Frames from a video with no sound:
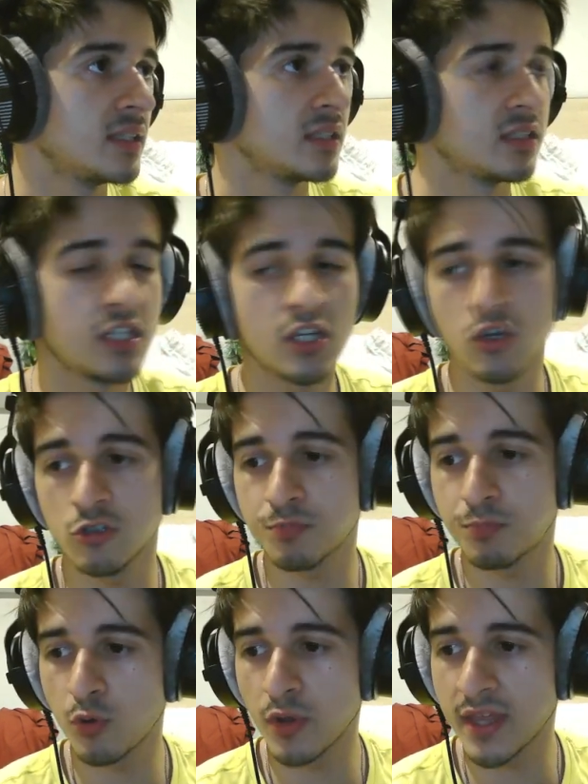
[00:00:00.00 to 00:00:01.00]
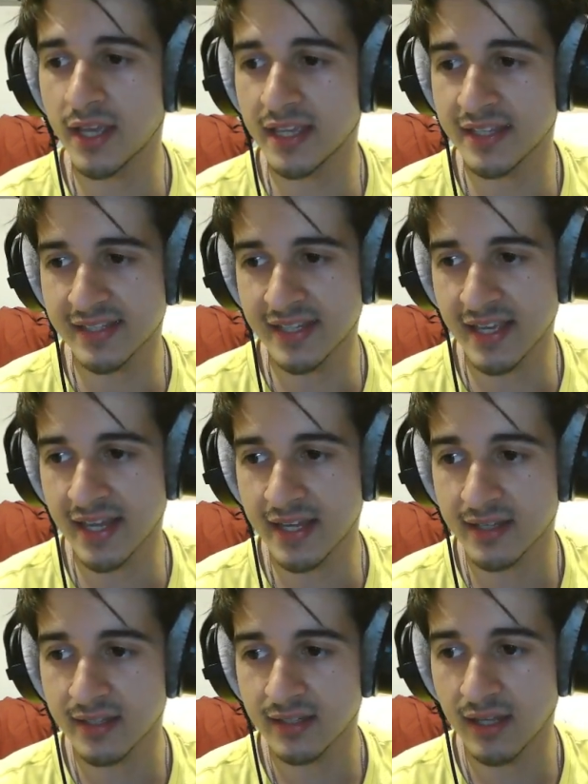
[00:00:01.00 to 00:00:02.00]
Chicos, puede que
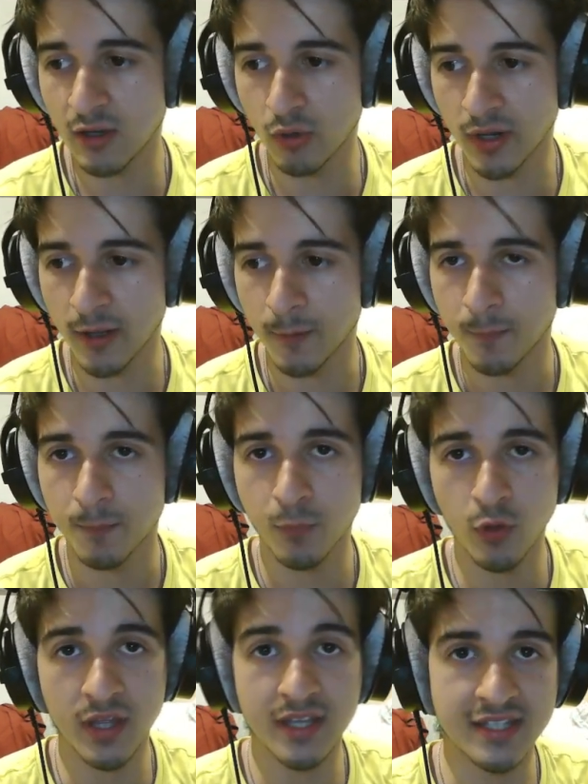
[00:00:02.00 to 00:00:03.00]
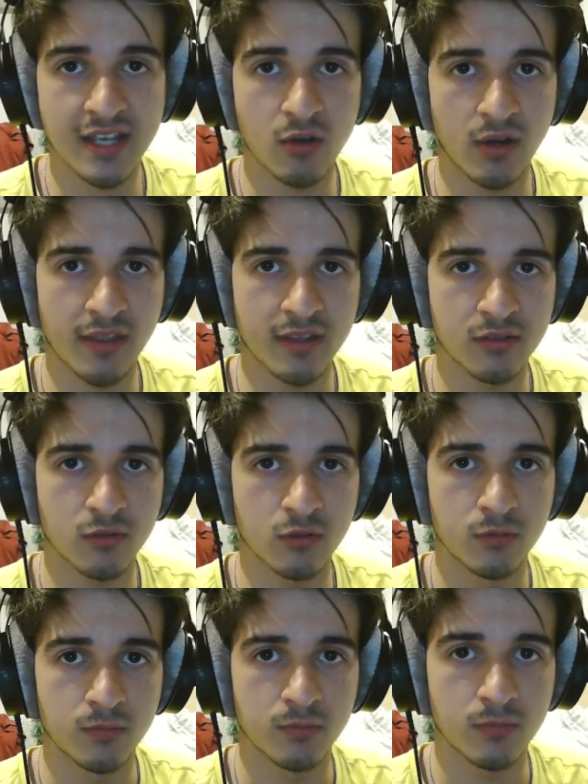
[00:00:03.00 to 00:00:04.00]
sea hora. Puede que sea hora de esto.
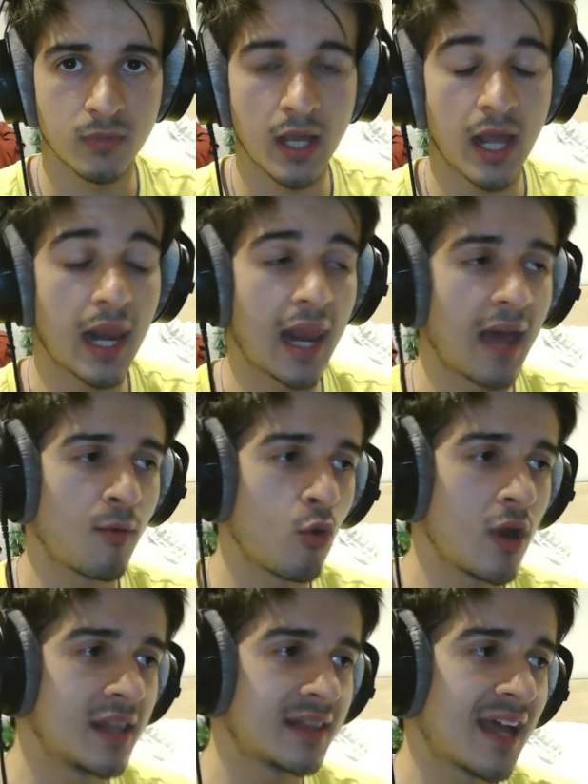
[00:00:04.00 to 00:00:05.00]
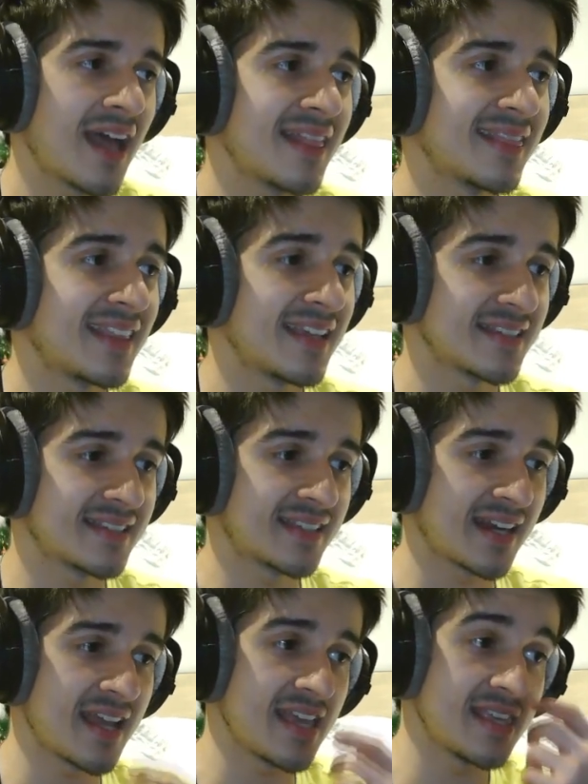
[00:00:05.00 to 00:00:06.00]
La vuelta de
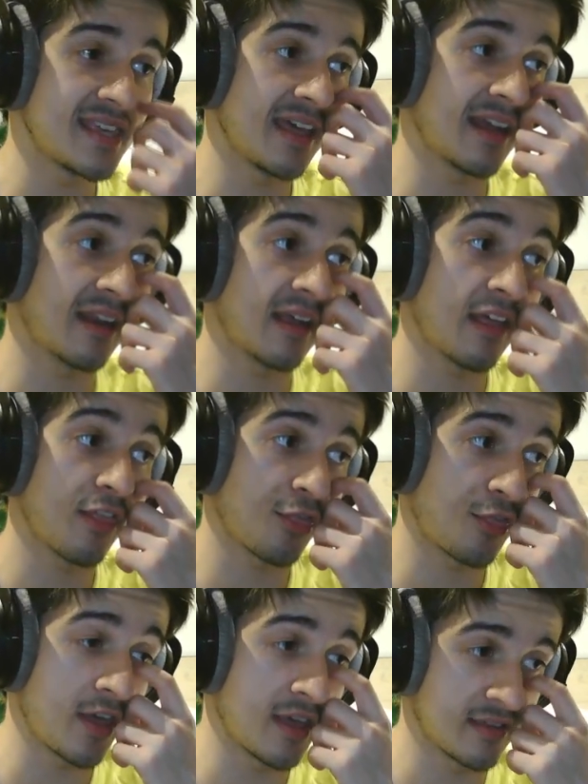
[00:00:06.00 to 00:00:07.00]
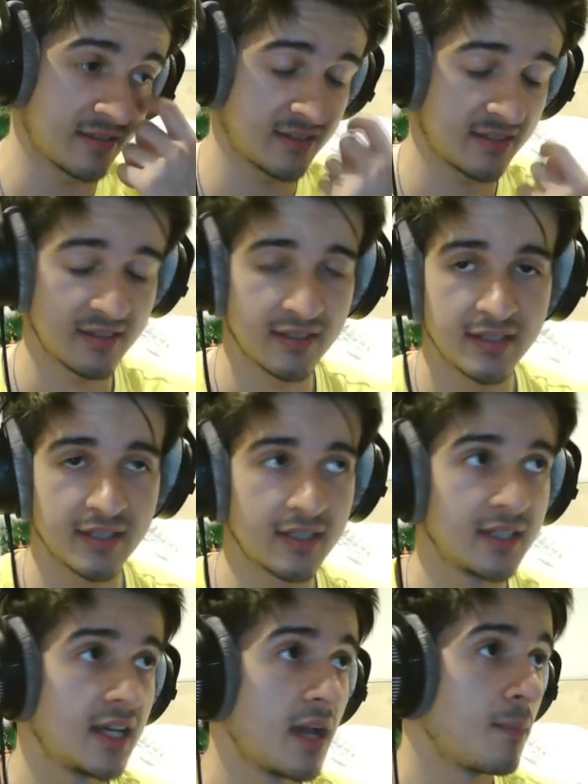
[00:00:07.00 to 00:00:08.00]
Stranger Things.
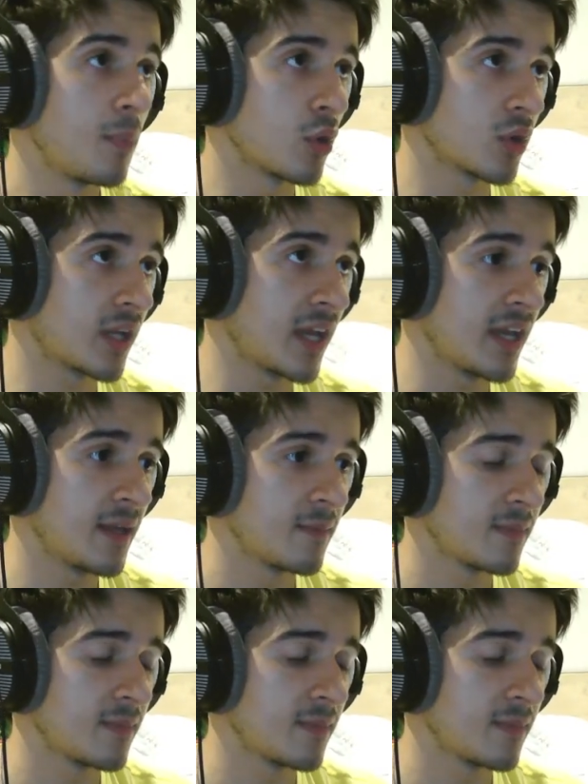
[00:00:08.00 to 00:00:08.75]
¿Por qué?